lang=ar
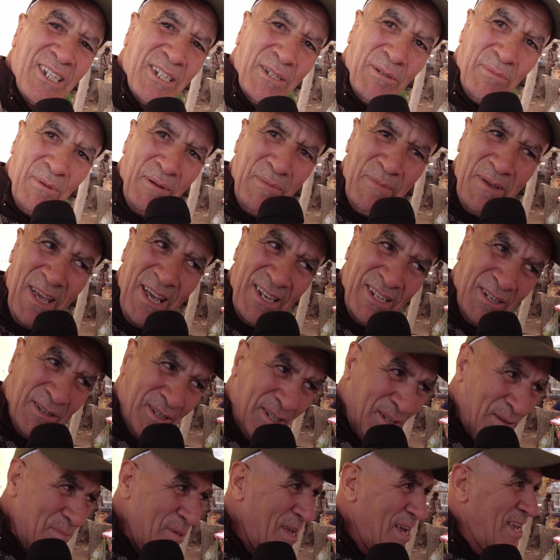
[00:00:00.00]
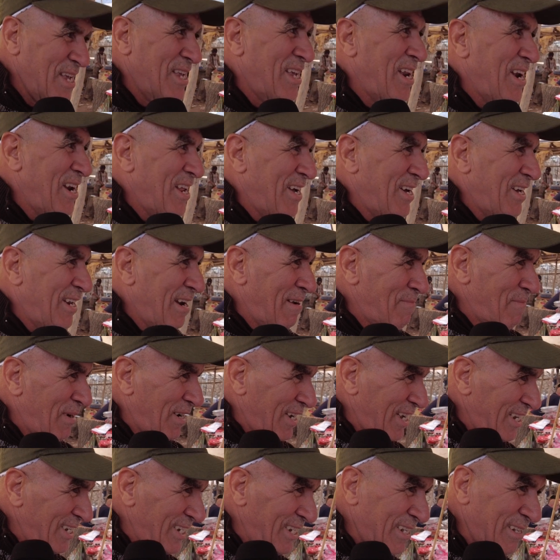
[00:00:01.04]
700 600 هي الاخرى ما
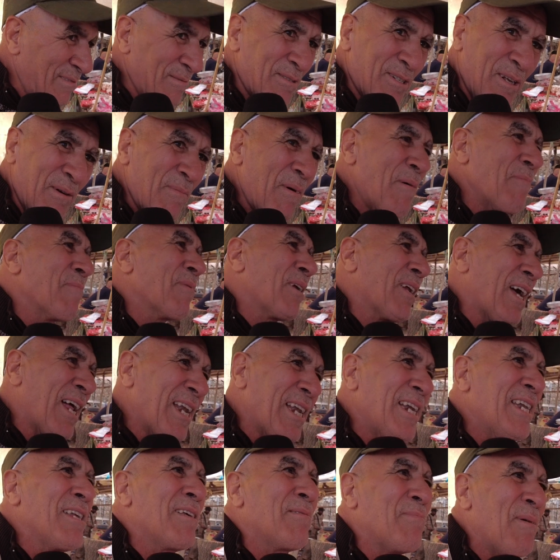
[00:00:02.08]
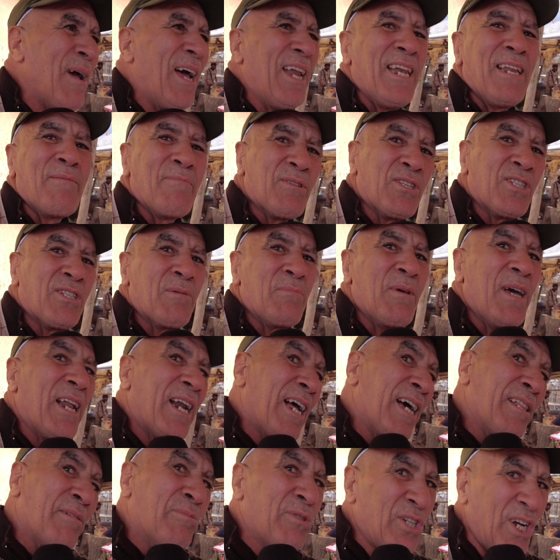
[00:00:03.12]
كاينش زعما من قال لي باع ليه 600 راه
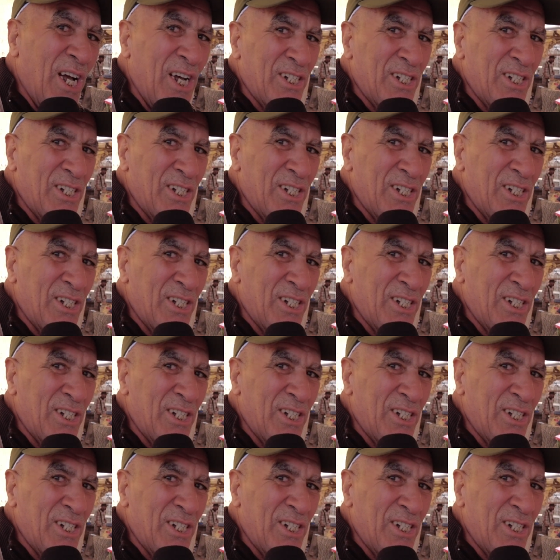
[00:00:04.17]
غادي يمشي